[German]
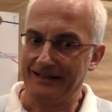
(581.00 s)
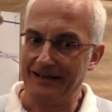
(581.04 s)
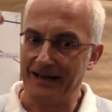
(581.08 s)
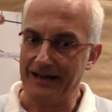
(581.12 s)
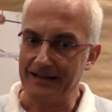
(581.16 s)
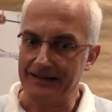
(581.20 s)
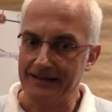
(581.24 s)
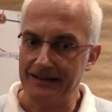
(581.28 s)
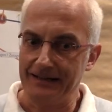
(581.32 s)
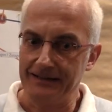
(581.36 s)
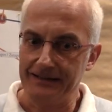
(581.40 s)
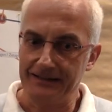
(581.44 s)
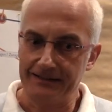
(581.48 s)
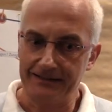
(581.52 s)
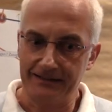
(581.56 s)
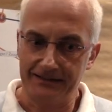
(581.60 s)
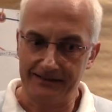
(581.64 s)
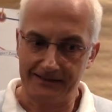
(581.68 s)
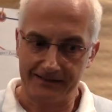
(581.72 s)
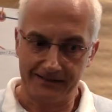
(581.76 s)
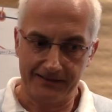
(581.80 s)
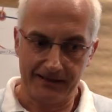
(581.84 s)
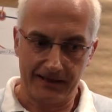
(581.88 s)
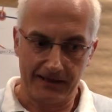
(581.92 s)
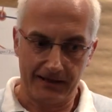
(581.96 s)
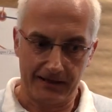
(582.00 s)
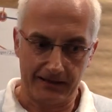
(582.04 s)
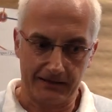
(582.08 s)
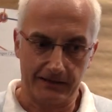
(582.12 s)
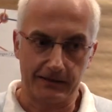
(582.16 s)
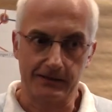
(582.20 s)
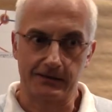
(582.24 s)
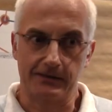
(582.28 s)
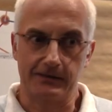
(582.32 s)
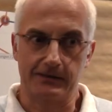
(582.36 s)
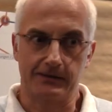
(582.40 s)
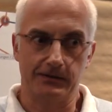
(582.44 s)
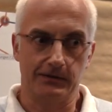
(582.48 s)
klar kann ich jetzt
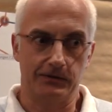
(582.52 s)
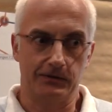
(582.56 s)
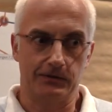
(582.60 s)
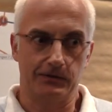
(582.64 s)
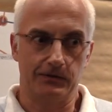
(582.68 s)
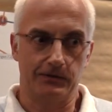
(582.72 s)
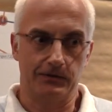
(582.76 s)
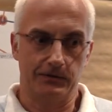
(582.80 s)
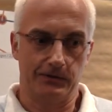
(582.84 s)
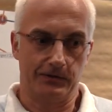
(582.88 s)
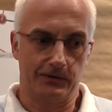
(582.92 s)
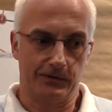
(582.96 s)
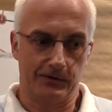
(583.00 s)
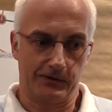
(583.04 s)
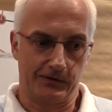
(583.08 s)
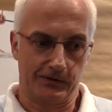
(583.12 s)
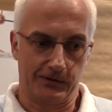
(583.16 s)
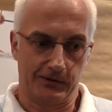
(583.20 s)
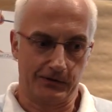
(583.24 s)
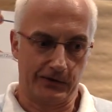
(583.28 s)
sagen, dass das,